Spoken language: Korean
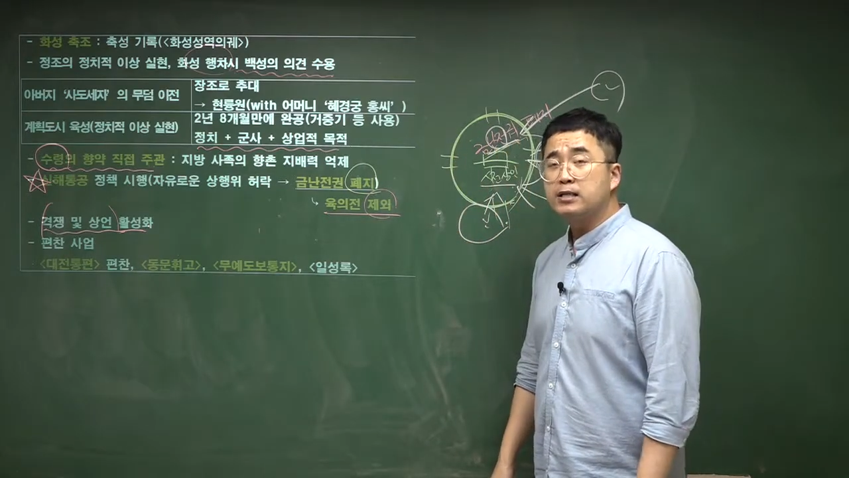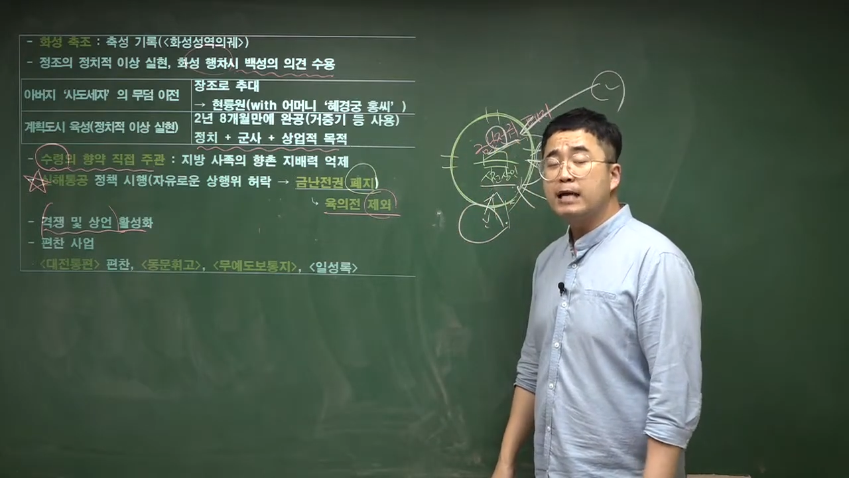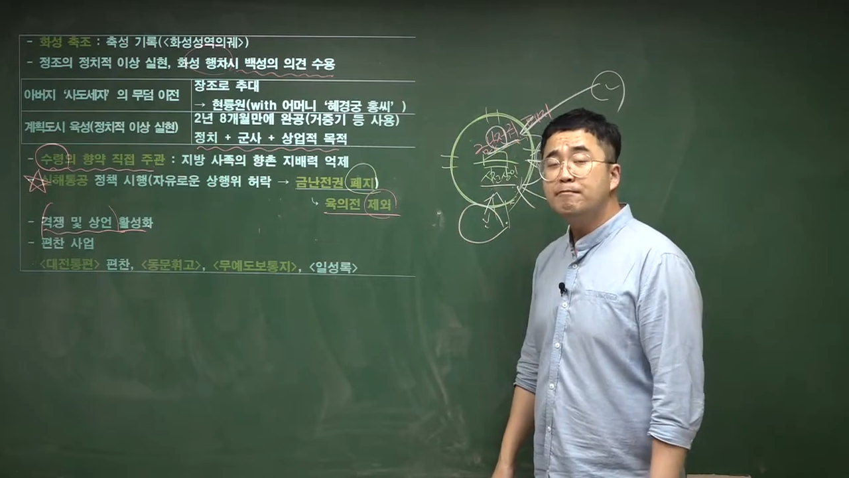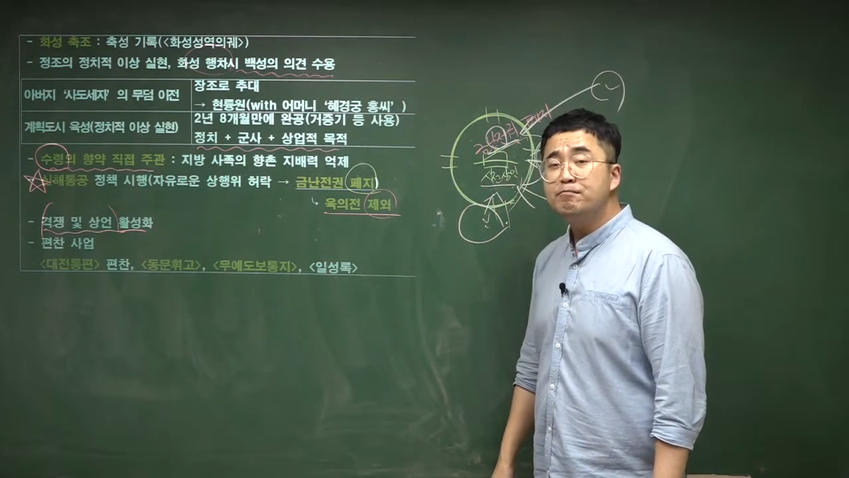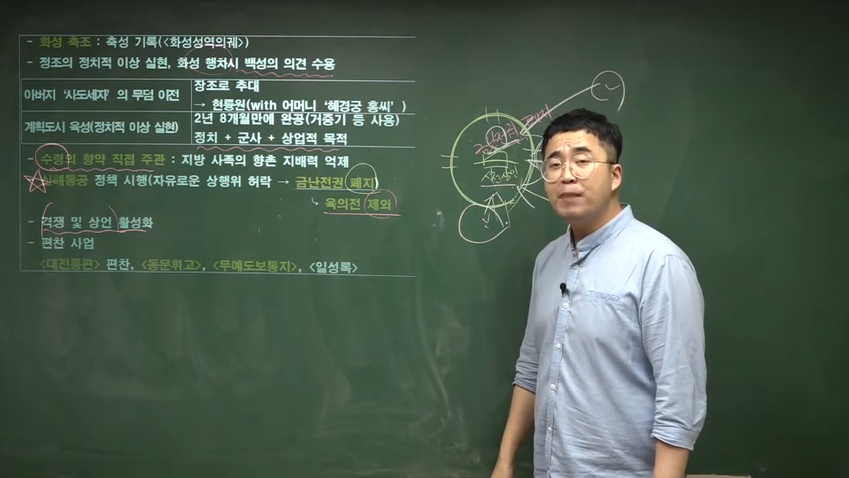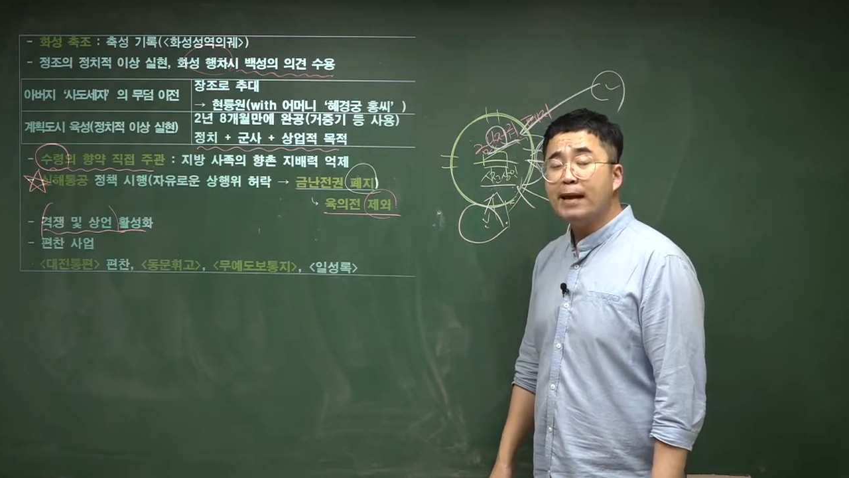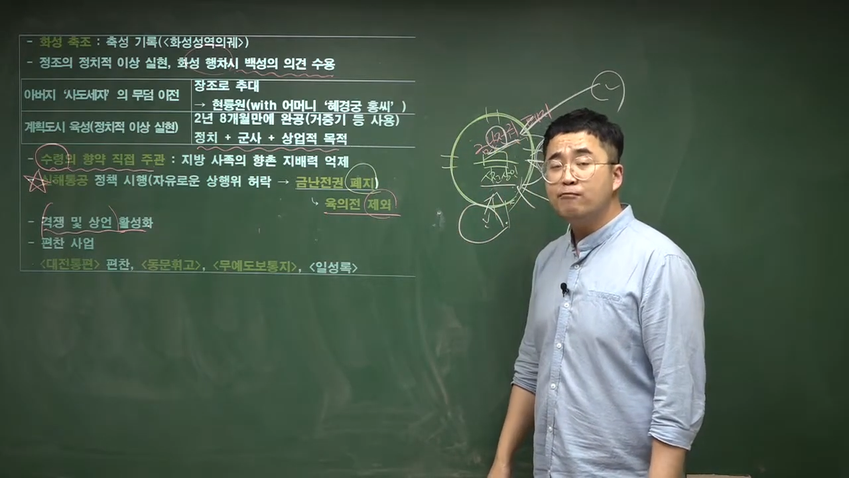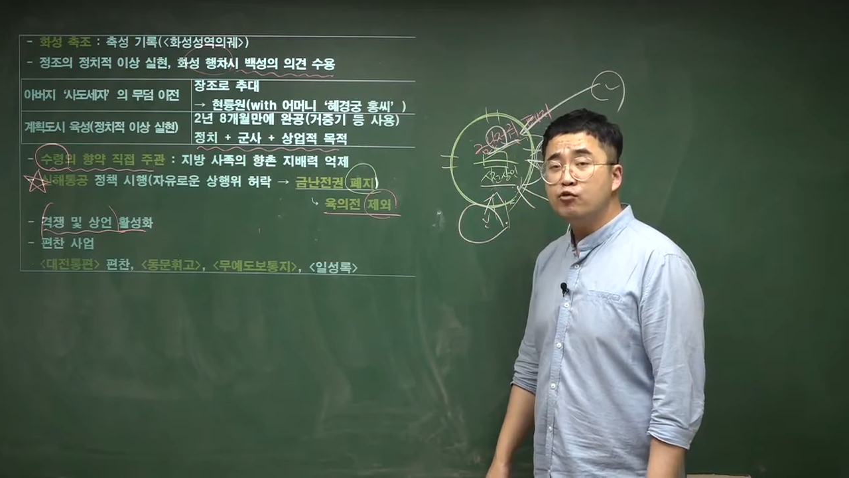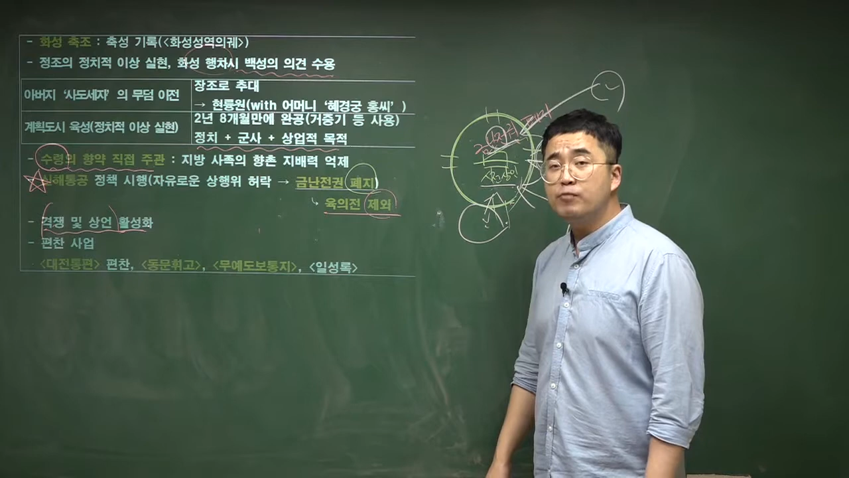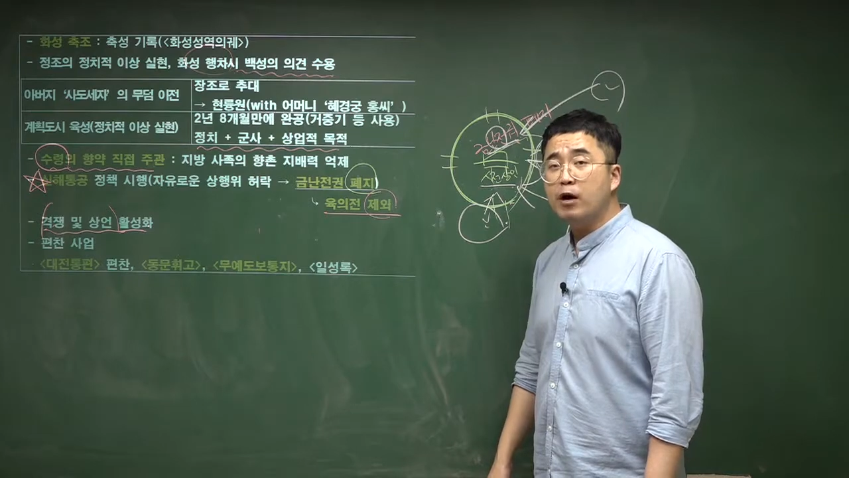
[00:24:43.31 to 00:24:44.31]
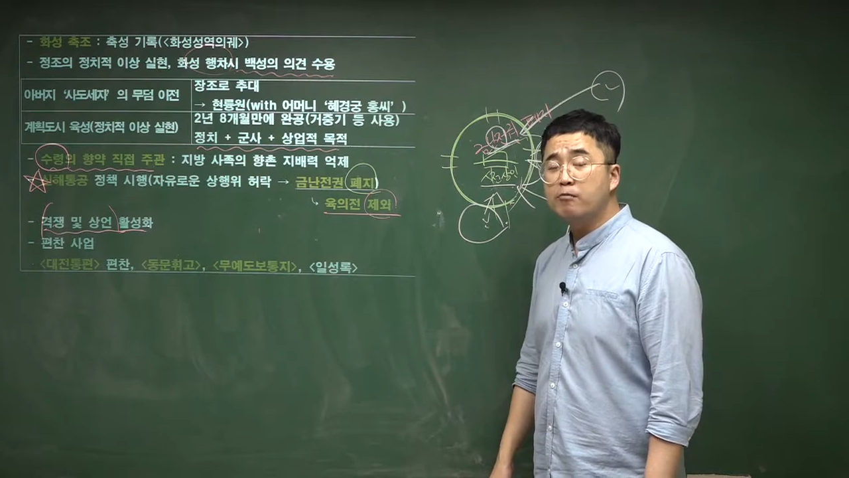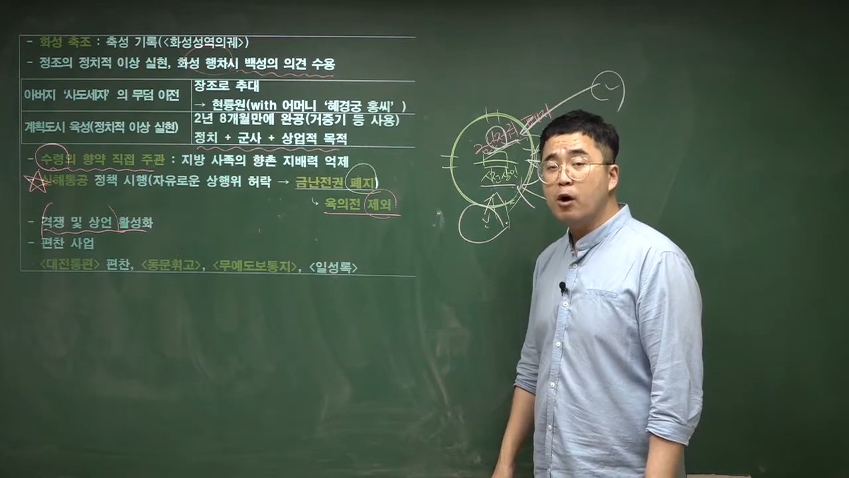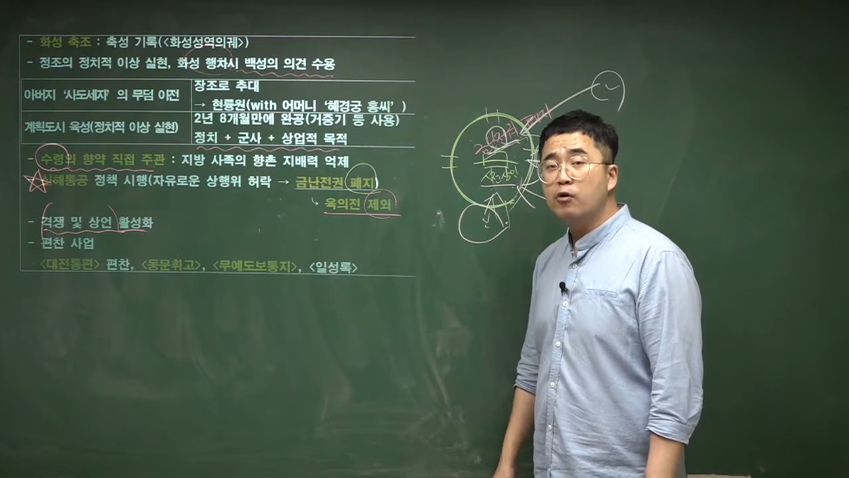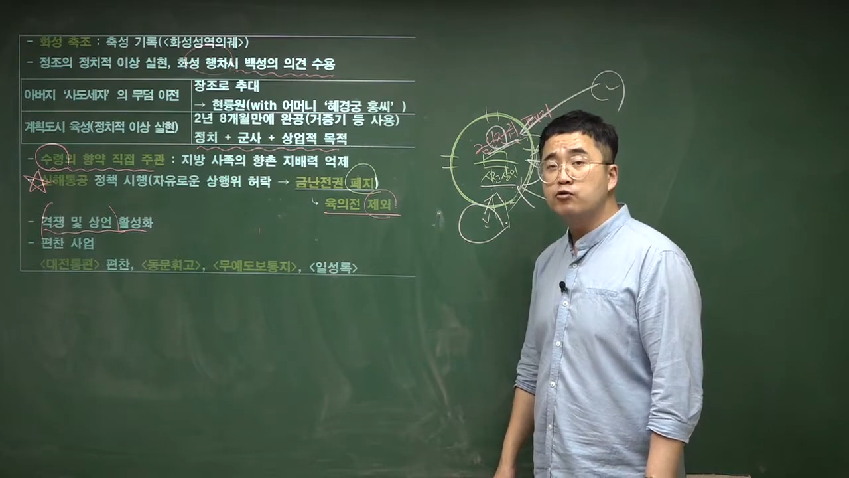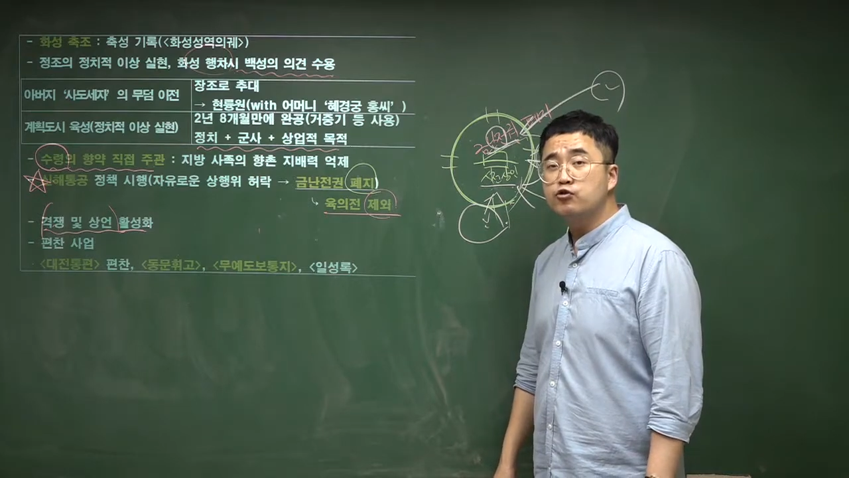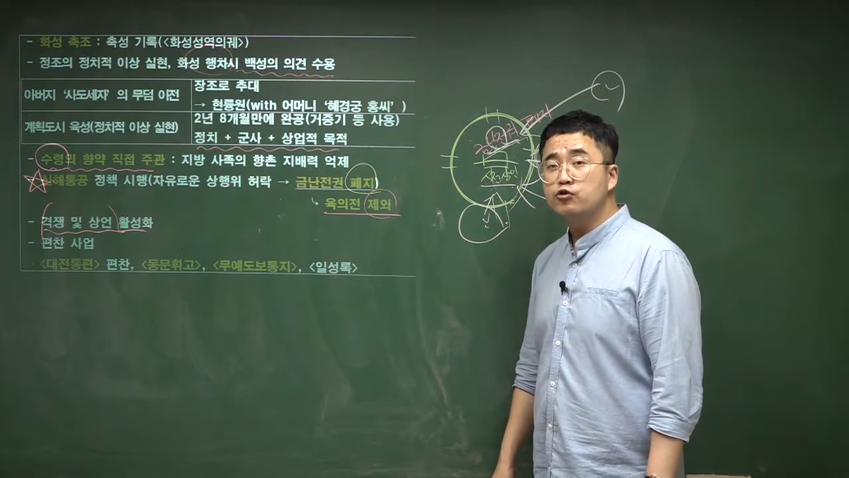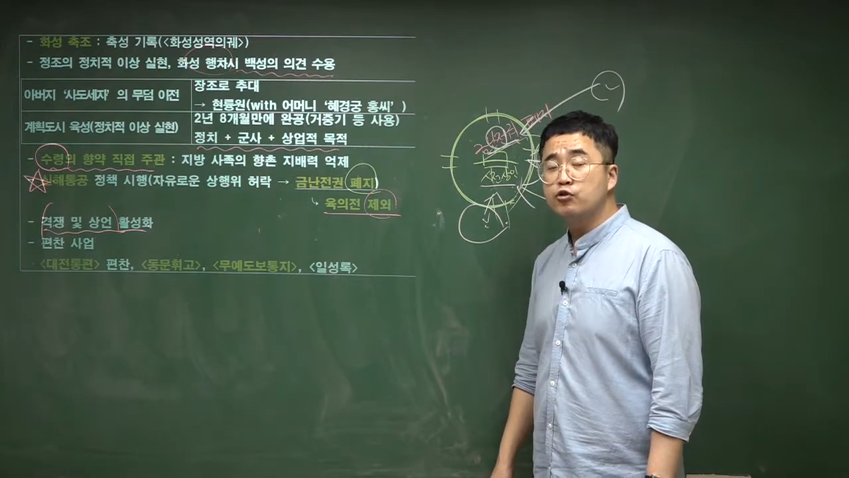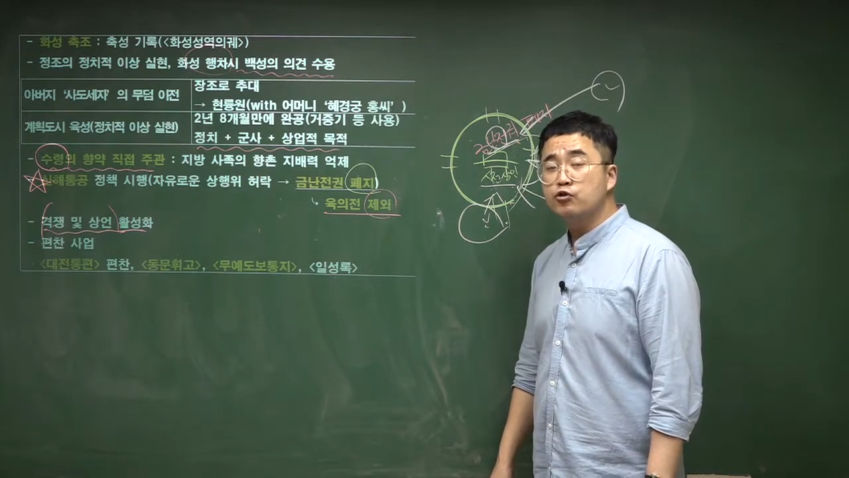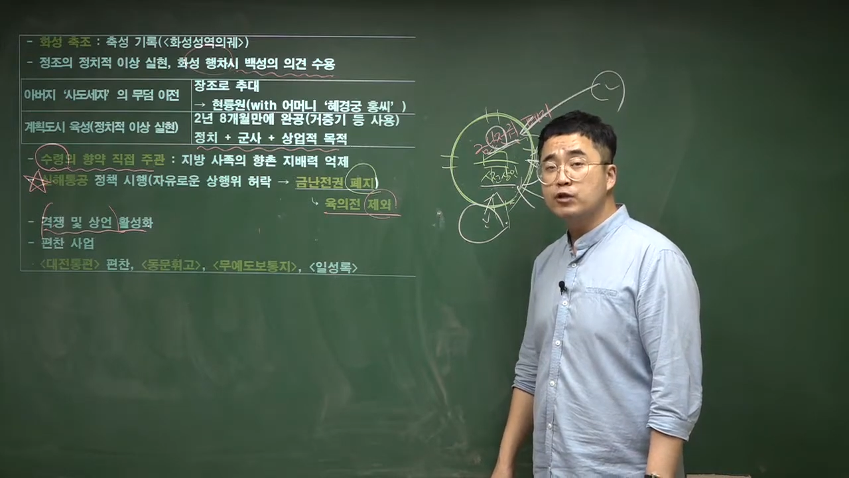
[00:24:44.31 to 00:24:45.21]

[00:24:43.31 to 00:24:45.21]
삼배, 무명, 명주,